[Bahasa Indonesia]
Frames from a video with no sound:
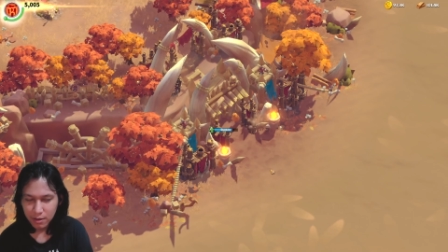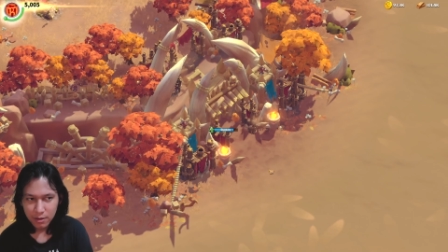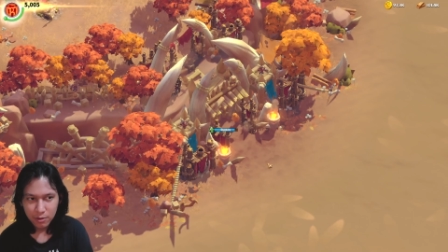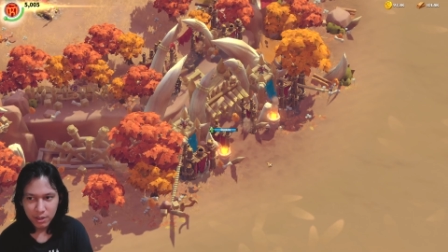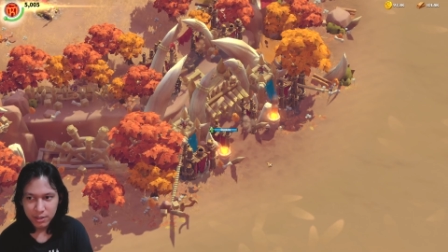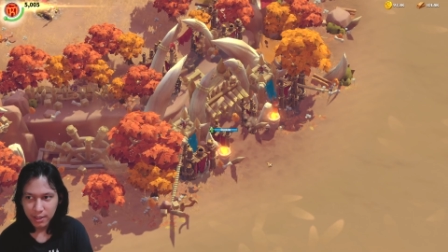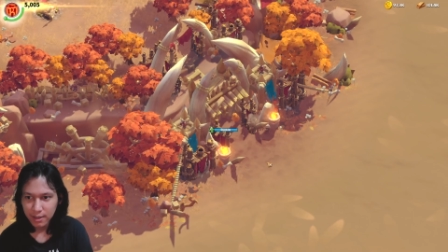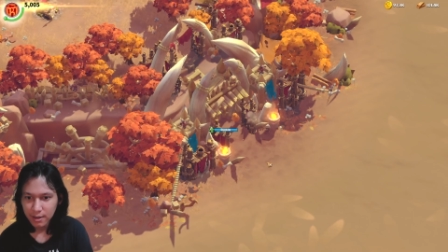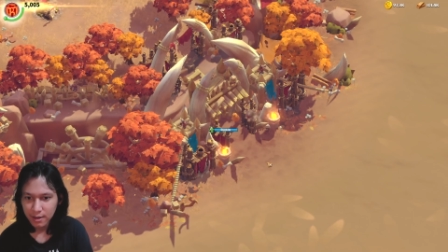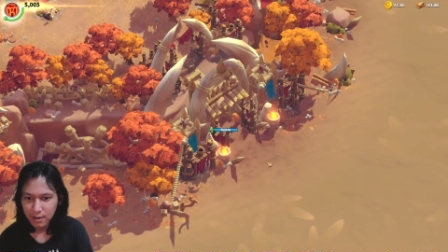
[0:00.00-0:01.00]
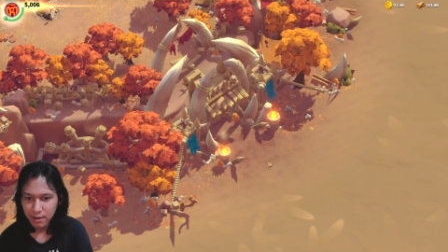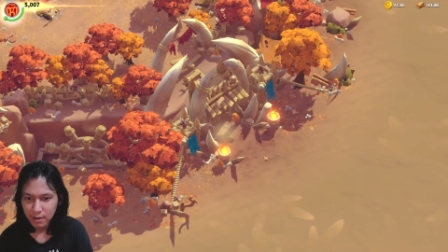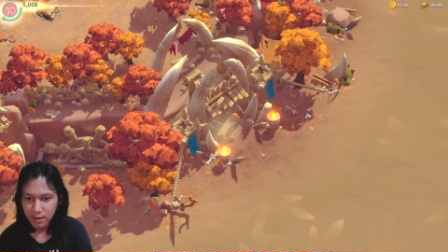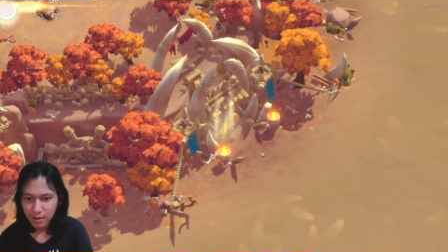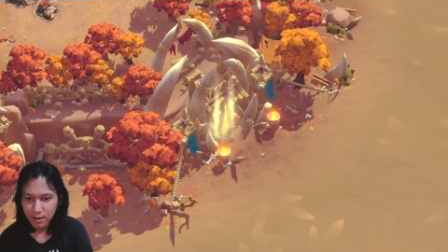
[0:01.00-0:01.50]
Dua detik.
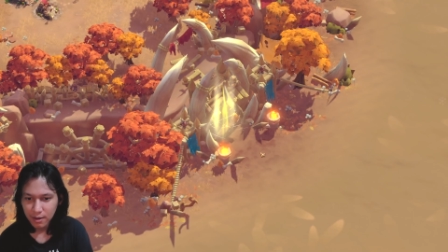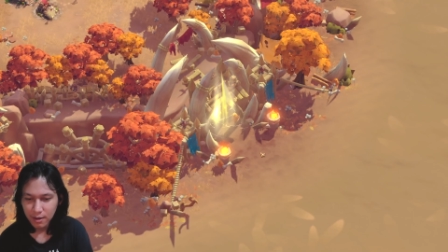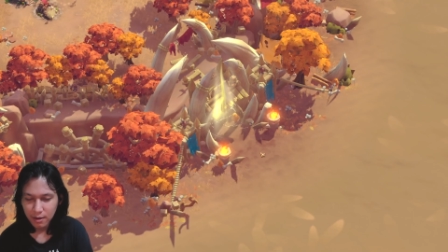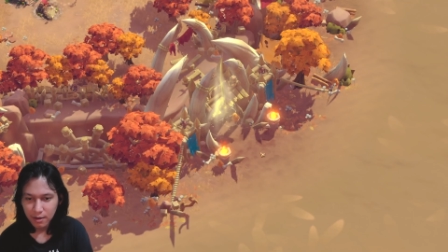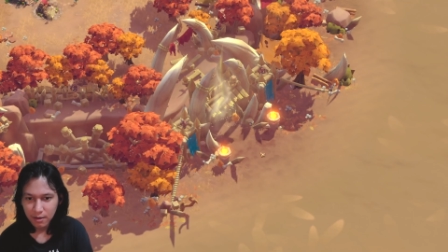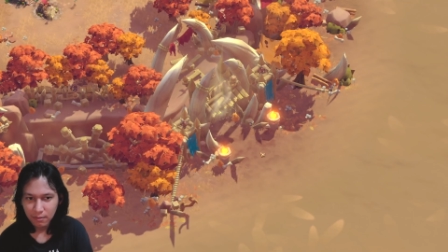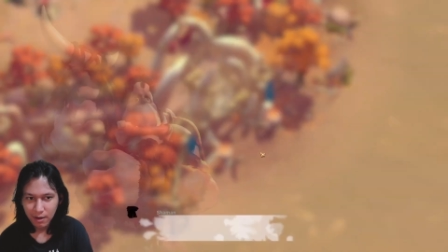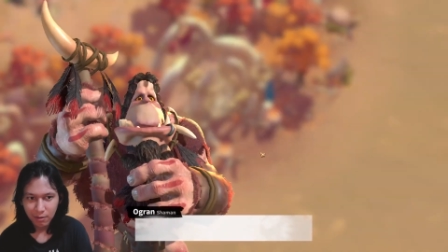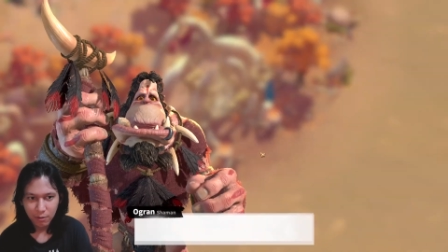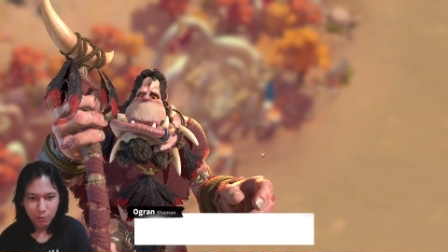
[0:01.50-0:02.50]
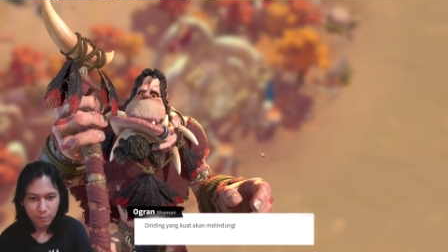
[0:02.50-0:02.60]
Wow.